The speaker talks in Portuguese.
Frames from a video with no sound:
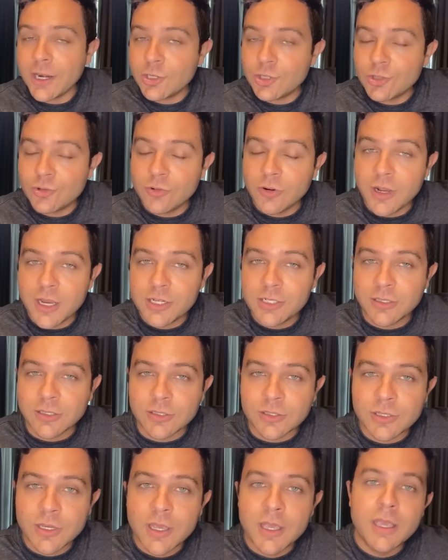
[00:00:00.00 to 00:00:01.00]
as
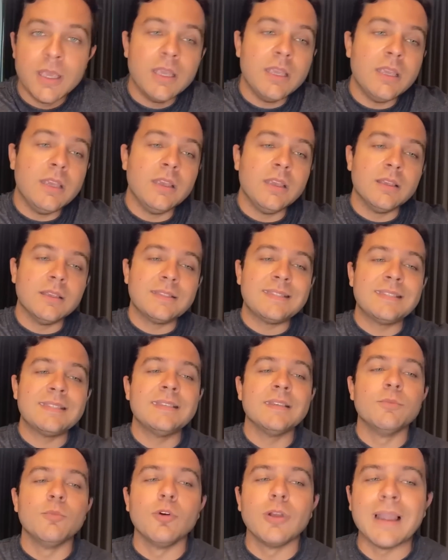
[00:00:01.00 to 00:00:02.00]
costas e
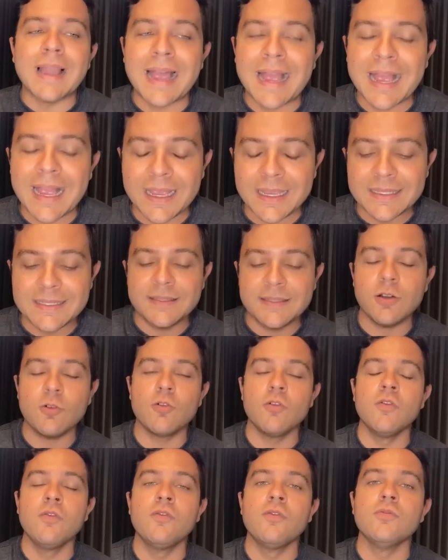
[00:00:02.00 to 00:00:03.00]
simular e ser
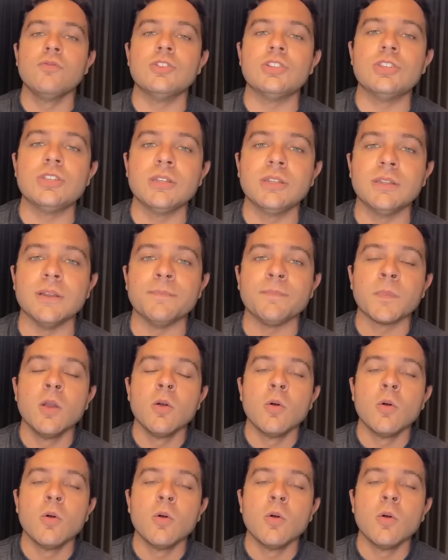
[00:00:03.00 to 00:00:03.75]
confundida